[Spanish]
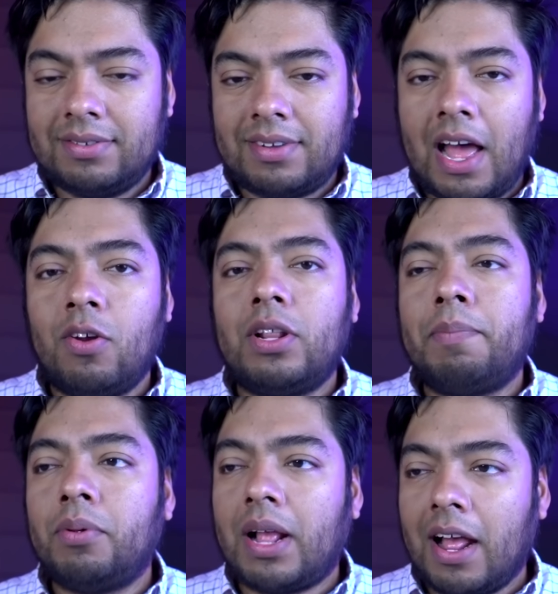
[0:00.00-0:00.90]
a los
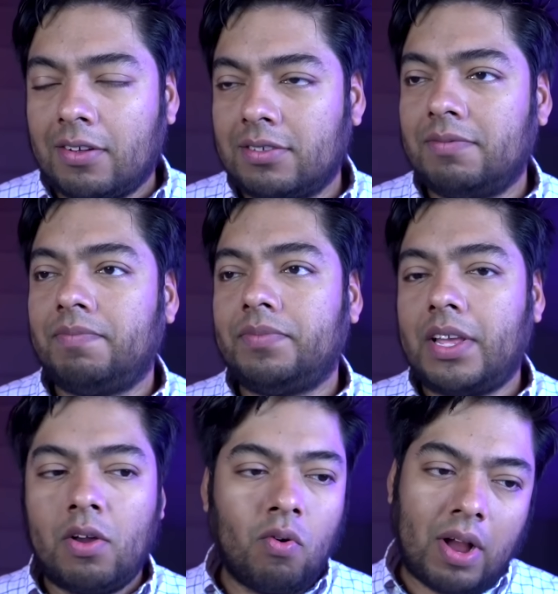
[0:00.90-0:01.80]
diputados
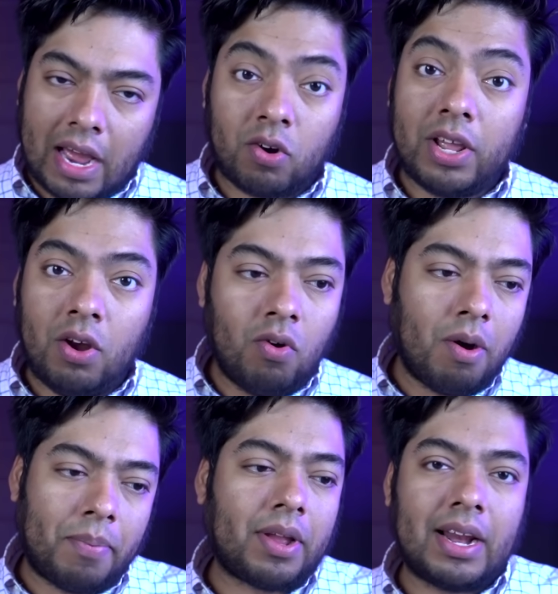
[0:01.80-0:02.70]
en un carro de
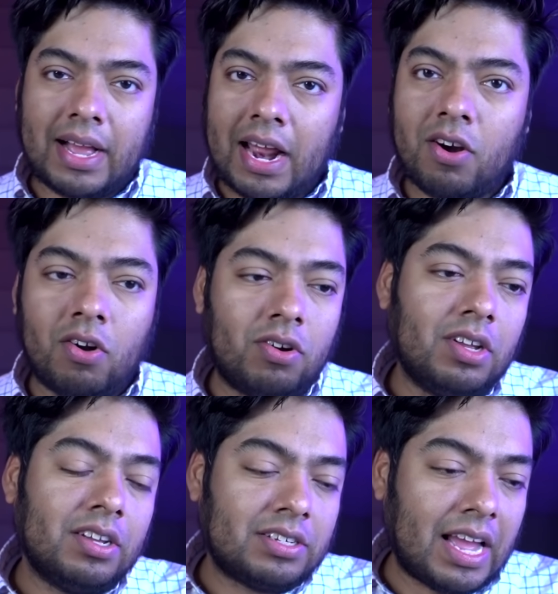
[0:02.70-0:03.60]
lujo, porque el carro, o
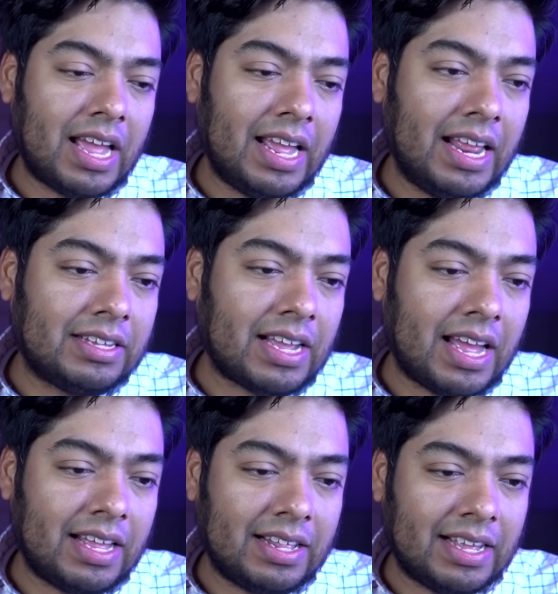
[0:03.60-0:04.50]
sea, e, e, o
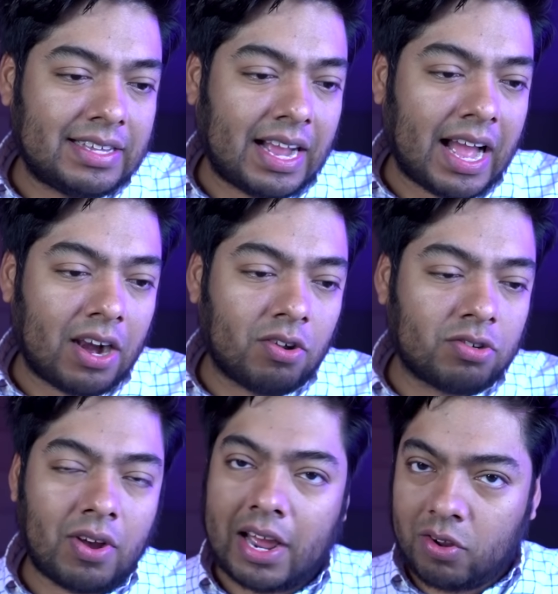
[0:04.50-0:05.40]
sea e, este carro
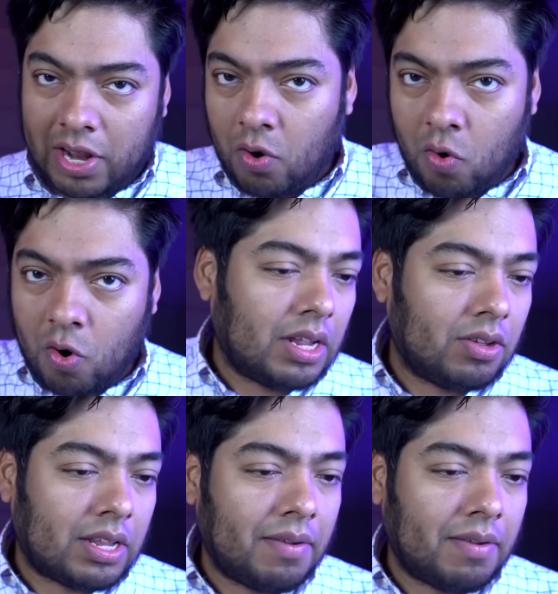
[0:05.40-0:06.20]
son carros de lujo. De los,